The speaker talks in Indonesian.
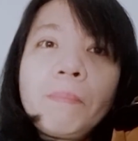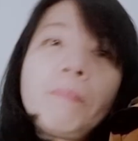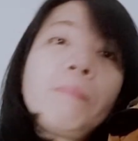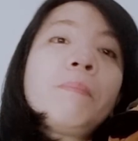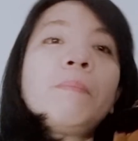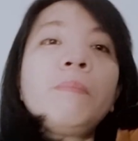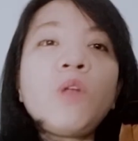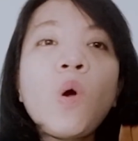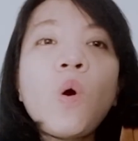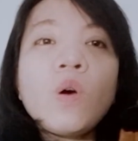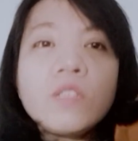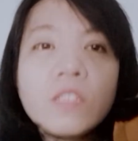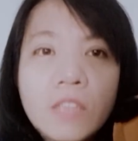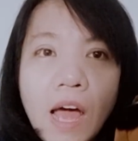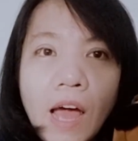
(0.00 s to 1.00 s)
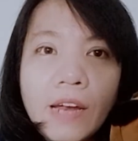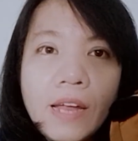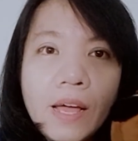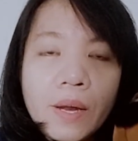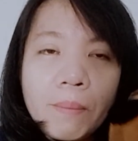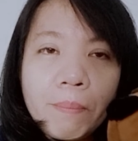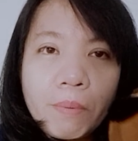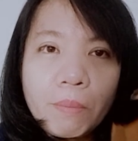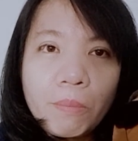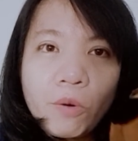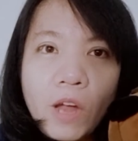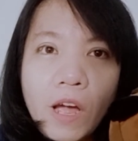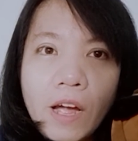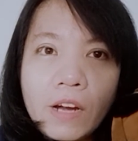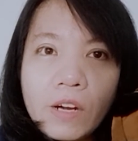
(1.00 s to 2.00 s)
dosa, dari
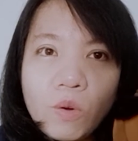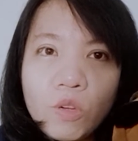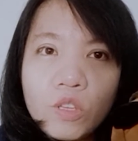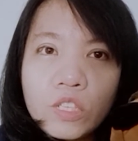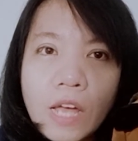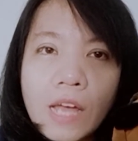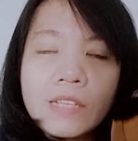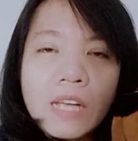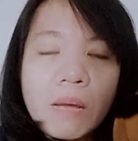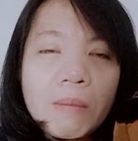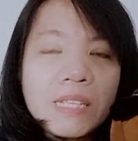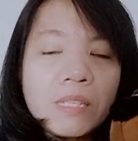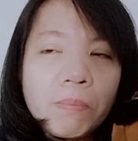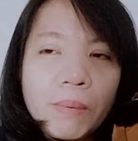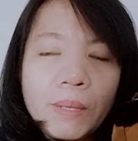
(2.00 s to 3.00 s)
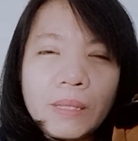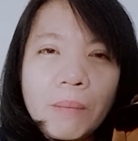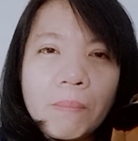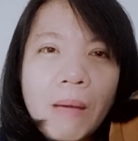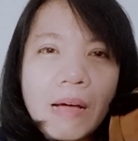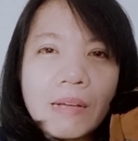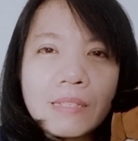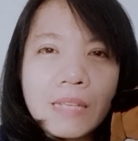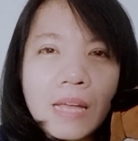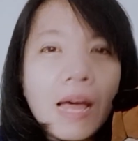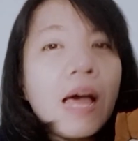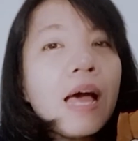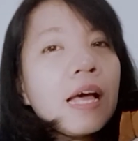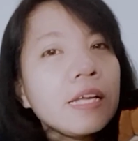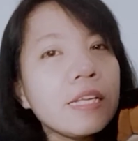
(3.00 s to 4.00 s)
perbudakan dosa, sama seperti bangsa
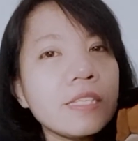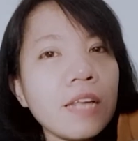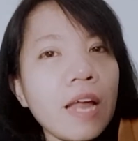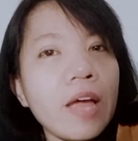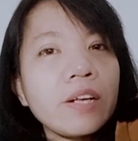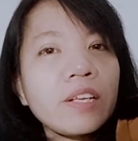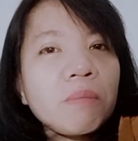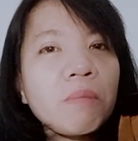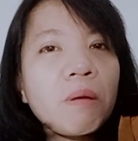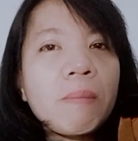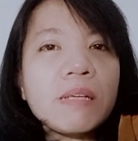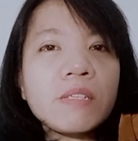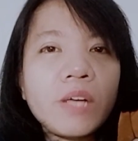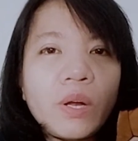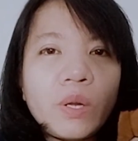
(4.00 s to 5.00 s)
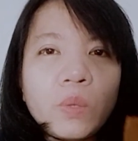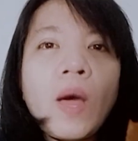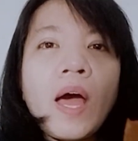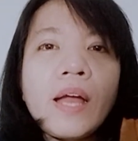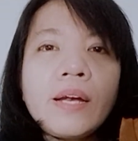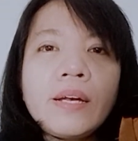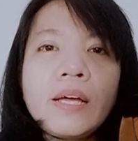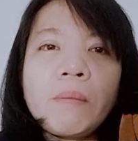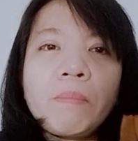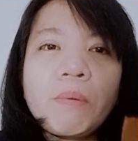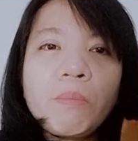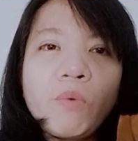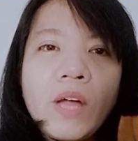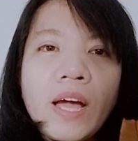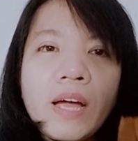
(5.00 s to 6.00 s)
Israel dibebaskan Tuhan dari
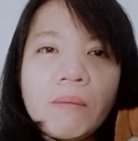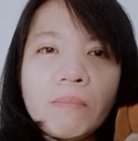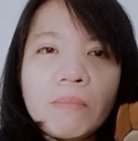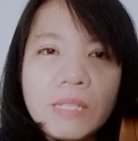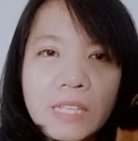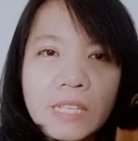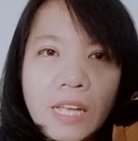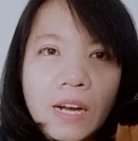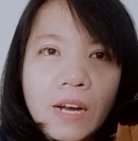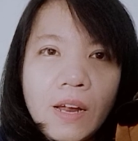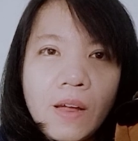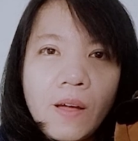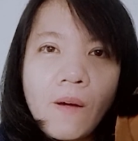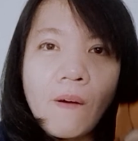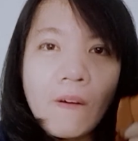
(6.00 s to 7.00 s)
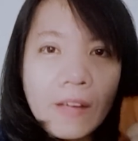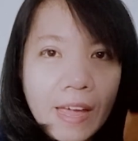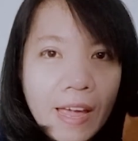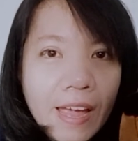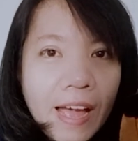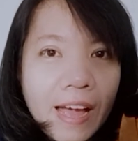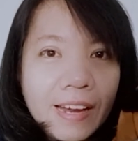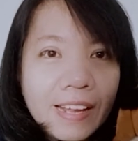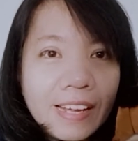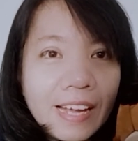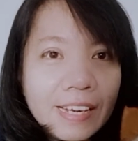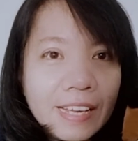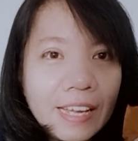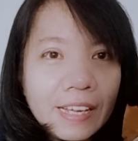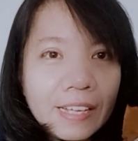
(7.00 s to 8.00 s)
perbudakan Mesir. Oke,
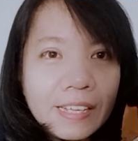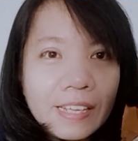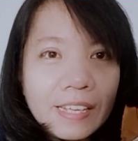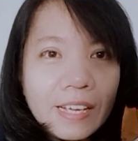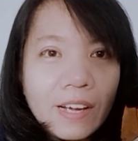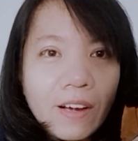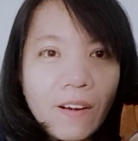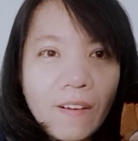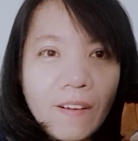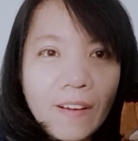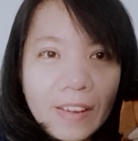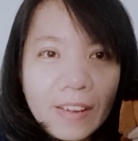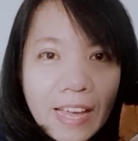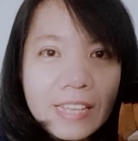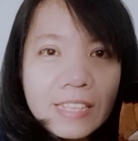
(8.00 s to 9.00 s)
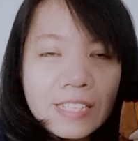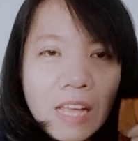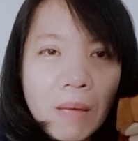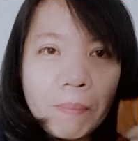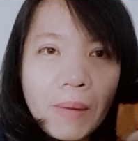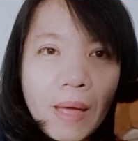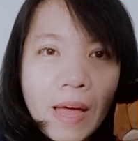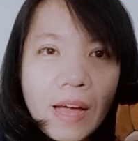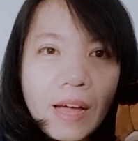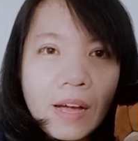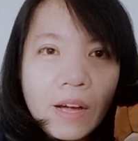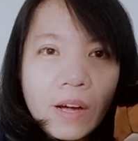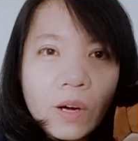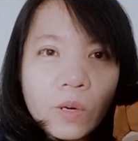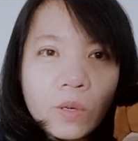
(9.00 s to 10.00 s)
adik-adik? Oke, siap ya
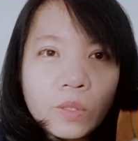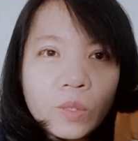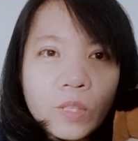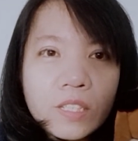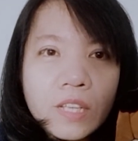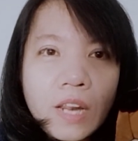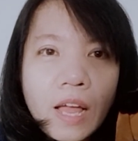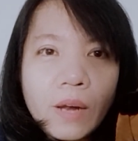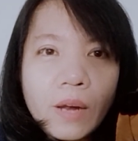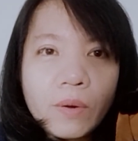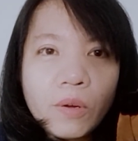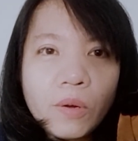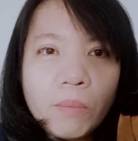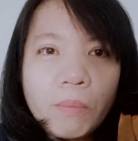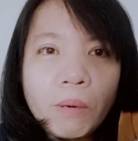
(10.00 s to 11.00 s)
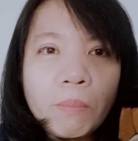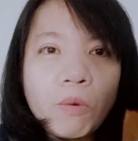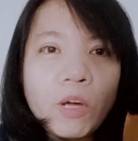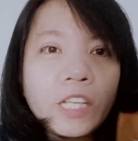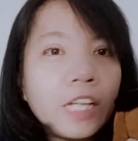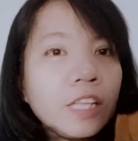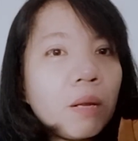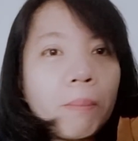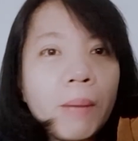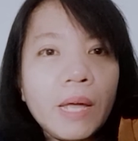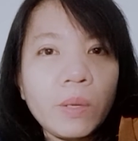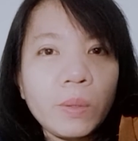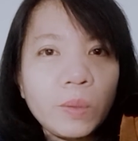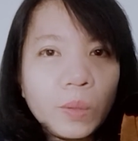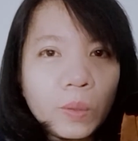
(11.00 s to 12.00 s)
untuk selalu berbuat yang terbaik
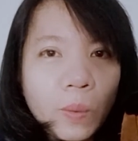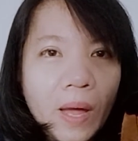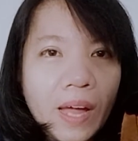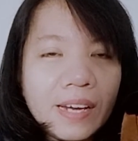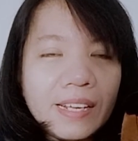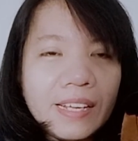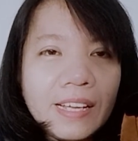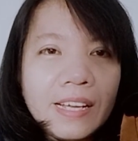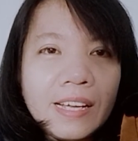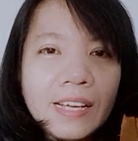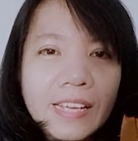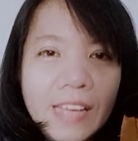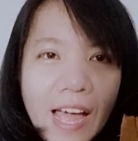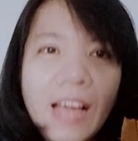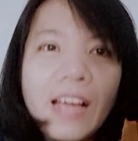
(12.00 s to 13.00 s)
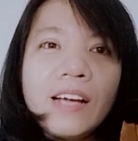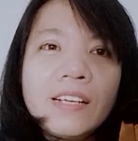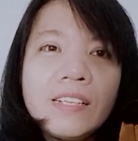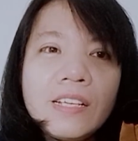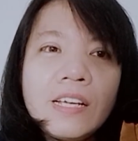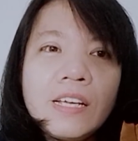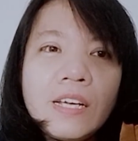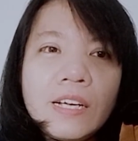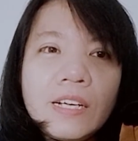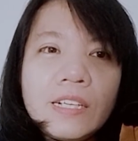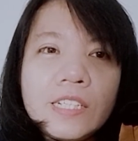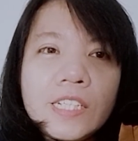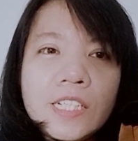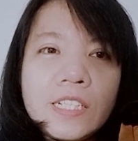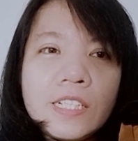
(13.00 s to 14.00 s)
untuk Tuhan ya
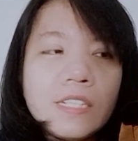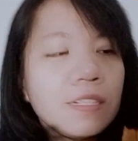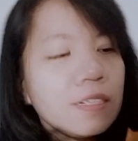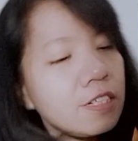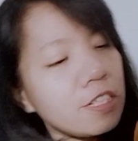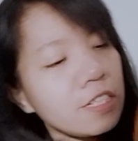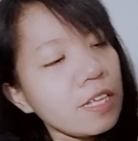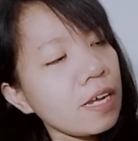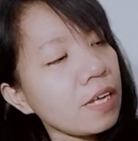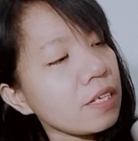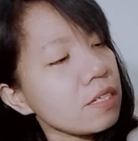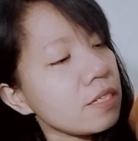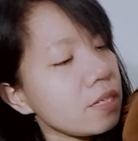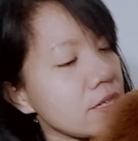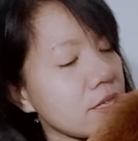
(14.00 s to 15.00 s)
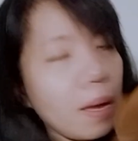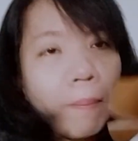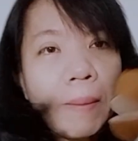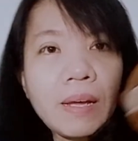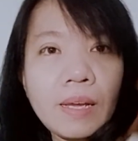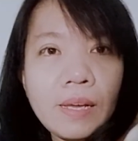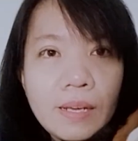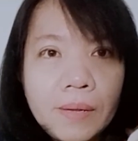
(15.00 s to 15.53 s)
uh, cerita kita selesai pagi ini